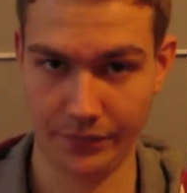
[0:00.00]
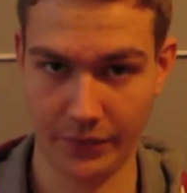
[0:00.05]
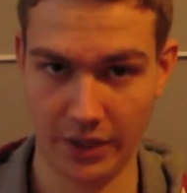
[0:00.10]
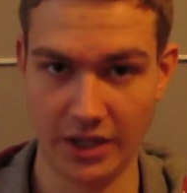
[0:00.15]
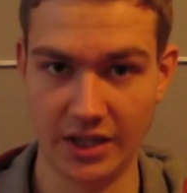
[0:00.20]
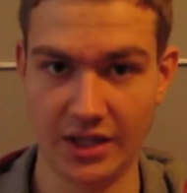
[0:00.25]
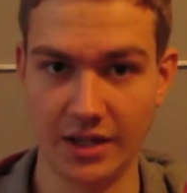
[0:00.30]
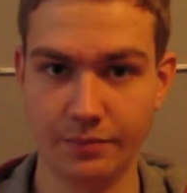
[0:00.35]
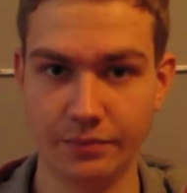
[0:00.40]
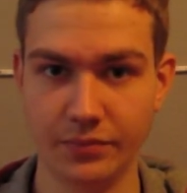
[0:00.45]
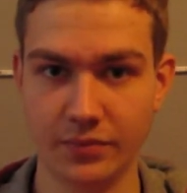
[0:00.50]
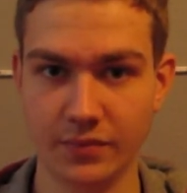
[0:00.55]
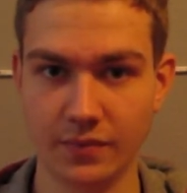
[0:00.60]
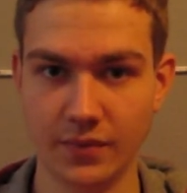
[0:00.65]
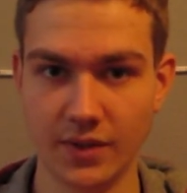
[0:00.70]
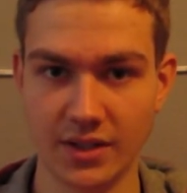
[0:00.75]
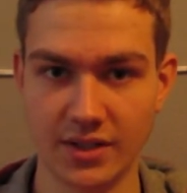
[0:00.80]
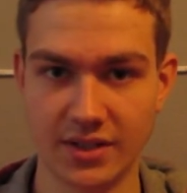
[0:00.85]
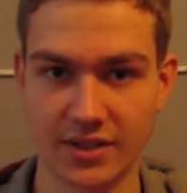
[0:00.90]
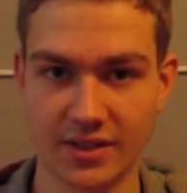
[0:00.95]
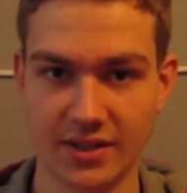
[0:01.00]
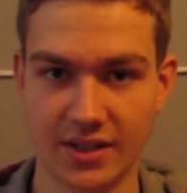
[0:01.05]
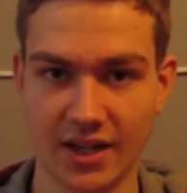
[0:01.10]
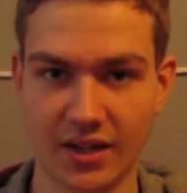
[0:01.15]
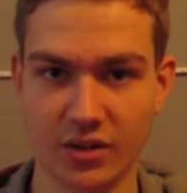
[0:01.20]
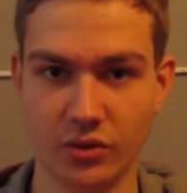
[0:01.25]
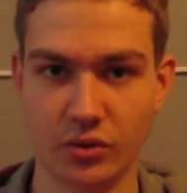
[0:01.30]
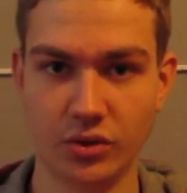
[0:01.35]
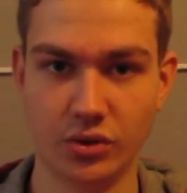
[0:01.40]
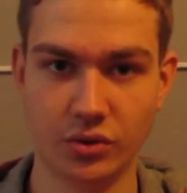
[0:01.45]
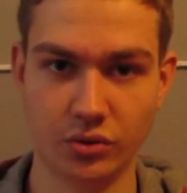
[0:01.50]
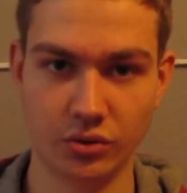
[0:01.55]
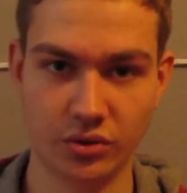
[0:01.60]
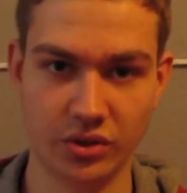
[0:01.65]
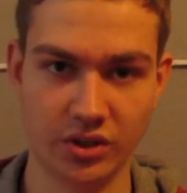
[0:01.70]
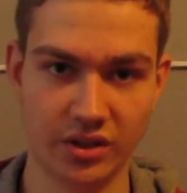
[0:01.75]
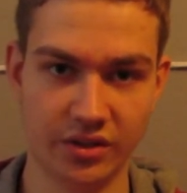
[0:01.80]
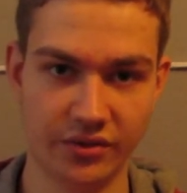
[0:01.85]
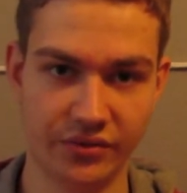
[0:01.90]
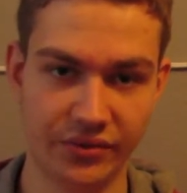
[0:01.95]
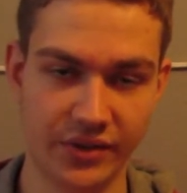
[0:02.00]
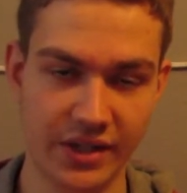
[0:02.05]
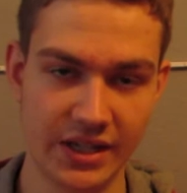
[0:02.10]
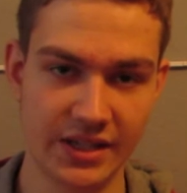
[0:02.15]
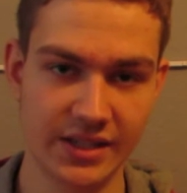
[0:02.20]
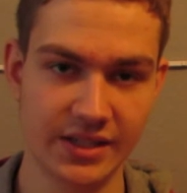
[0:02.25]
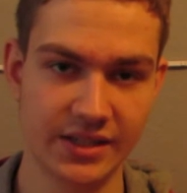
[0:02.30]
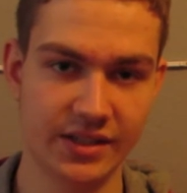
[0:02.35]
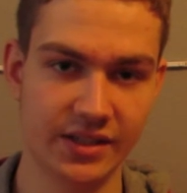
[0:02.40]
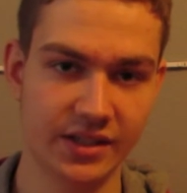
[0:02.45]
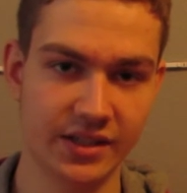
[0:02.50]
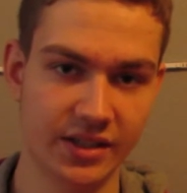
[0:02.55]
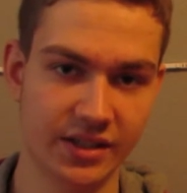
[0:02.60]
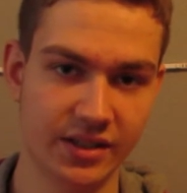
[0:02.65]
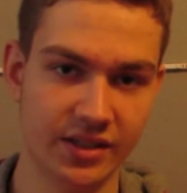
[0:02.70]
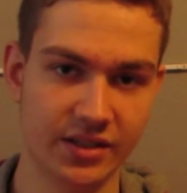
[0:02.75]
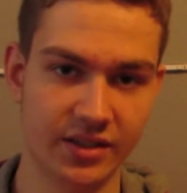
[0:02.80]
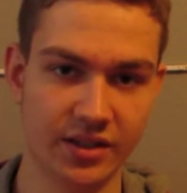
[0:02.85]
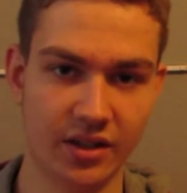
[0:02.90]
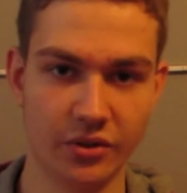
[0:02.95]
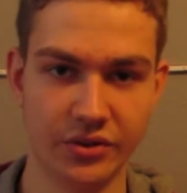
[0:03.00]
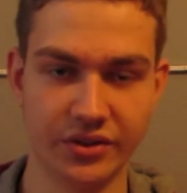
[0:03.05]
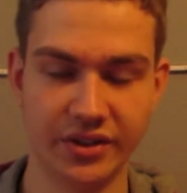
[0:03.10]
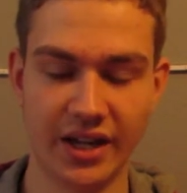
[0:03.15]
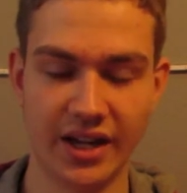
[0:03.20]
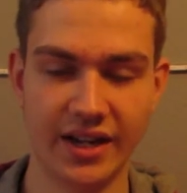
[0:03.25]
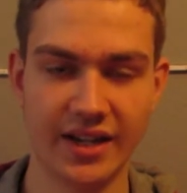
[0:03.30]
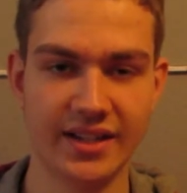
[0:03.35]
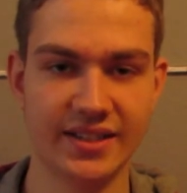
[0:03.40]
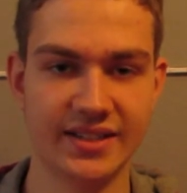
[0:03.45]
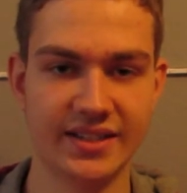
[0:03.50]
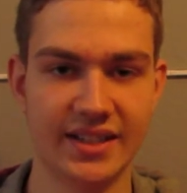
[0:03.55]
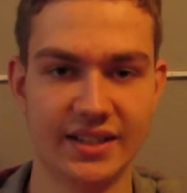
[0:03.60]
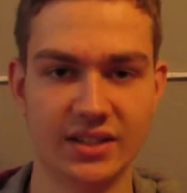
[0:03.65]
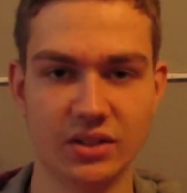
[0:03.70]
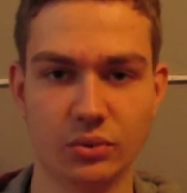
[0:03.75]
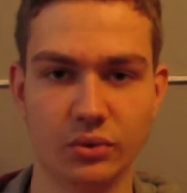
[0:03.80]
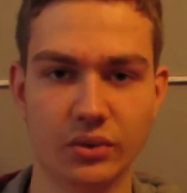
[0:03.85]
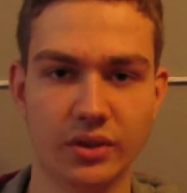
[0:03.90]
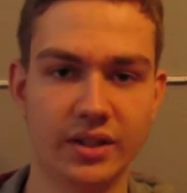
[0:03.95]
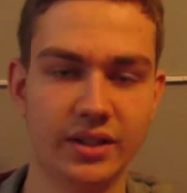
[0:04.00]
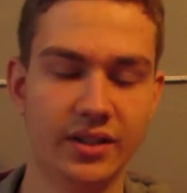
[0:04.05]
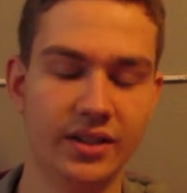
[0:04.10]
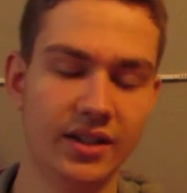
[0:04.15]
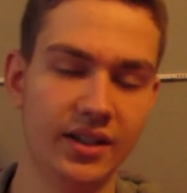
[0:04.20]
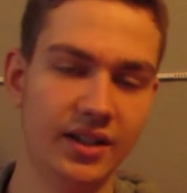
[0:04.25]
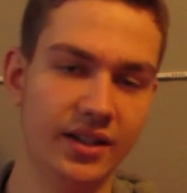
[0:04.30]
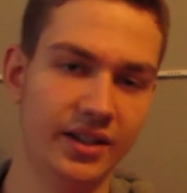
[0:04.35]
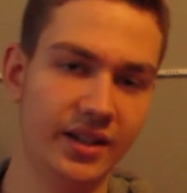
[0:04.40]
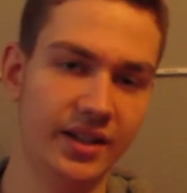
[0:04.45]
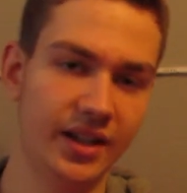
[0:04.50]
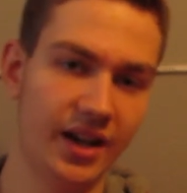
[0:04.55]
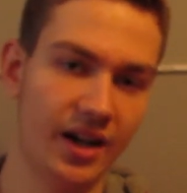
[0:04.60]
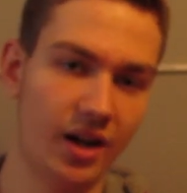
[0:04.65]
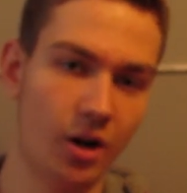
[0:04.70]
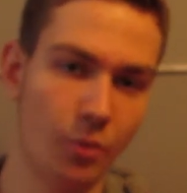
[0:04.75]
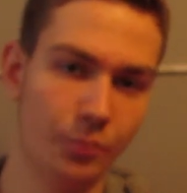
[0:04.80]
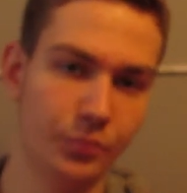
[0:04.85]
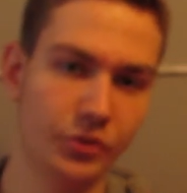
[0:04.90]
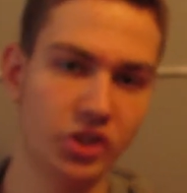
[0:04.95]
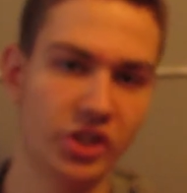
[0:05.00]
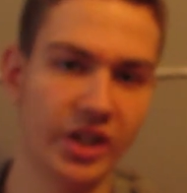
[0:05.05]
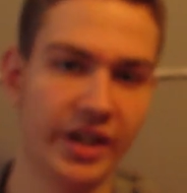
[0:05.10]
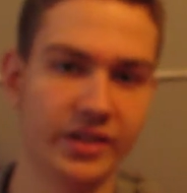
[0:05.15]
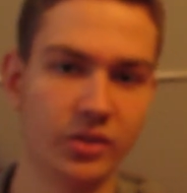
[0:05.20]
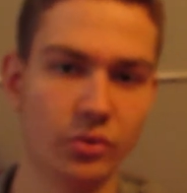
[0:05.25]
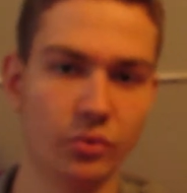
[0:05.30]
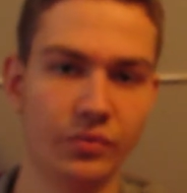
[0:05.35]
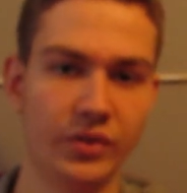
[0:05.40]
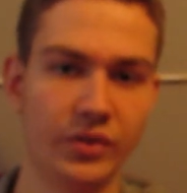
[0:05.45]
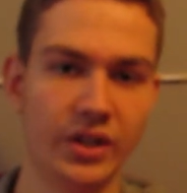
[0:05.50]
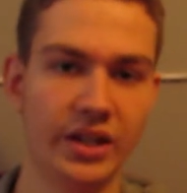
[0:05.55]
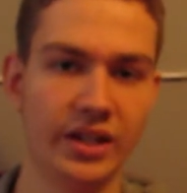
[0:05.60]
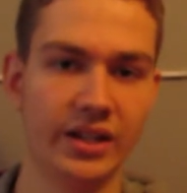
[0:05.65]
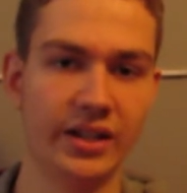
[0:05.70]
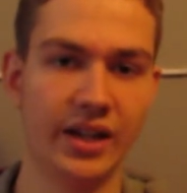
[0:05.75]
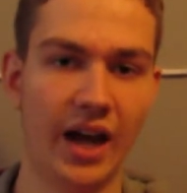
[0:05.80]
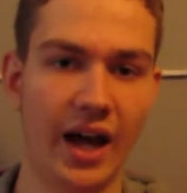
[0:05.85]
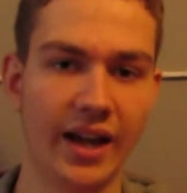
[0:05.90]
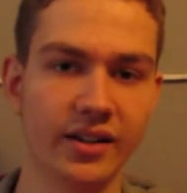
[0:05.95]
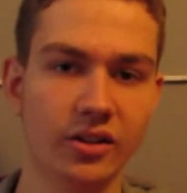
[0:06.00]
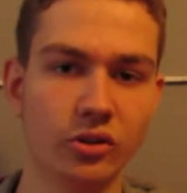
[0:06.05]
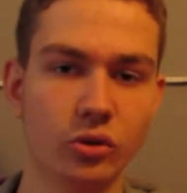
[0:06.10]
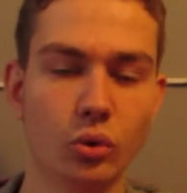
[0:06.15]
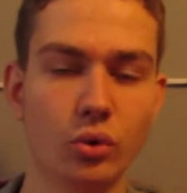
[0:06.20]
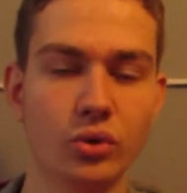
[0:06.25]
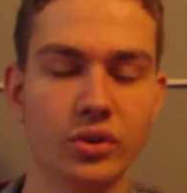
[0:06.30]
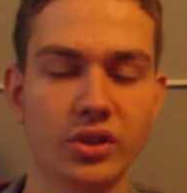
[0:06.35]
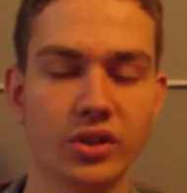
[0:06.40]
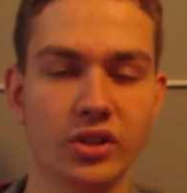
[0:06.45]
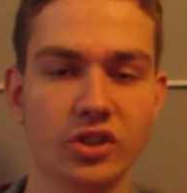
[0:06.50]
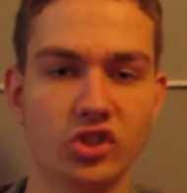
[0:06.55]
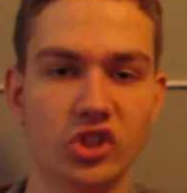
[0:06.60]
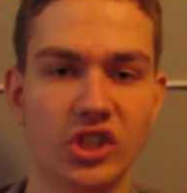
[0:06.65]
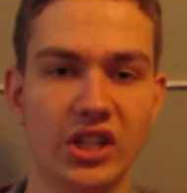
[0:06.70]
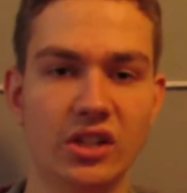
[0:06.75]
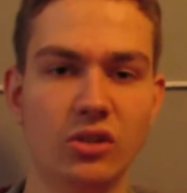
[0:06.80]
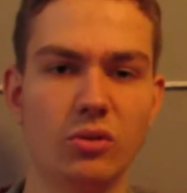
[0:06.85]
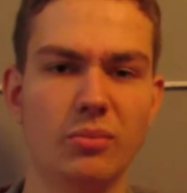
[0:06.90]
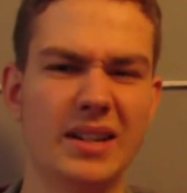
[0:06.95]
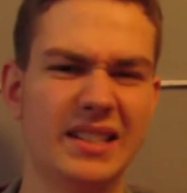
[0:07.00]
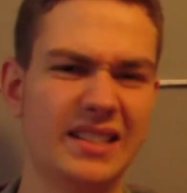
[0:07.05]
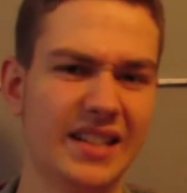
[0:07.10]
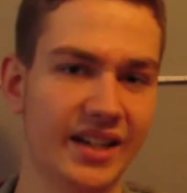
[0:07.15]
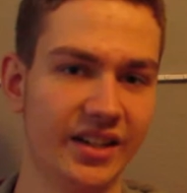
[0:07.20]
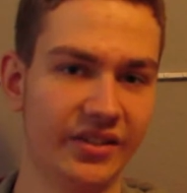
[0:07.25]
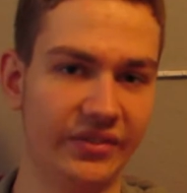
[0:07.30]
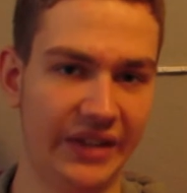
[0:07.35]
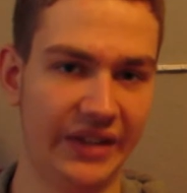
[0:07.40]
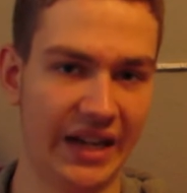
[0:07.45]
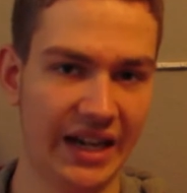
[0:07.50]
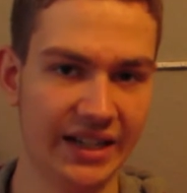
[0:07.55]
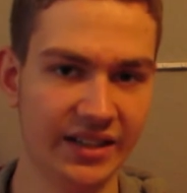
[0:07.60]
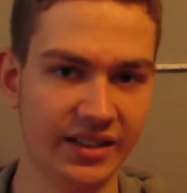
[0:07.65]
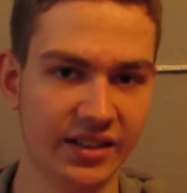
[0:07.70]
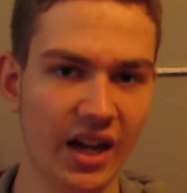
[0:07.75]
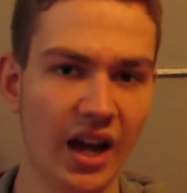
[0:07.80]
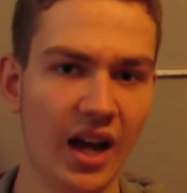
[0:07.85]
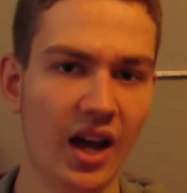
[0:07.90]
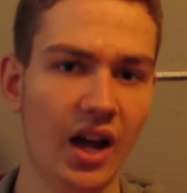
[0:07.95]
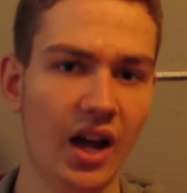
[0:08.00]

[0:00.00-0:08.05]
Ägypten ist dadurch durch diese vielen äh, Auseinandersetzungen in der Hauptstadt sowie in anderen größeren Städten immer sehr gefährdet.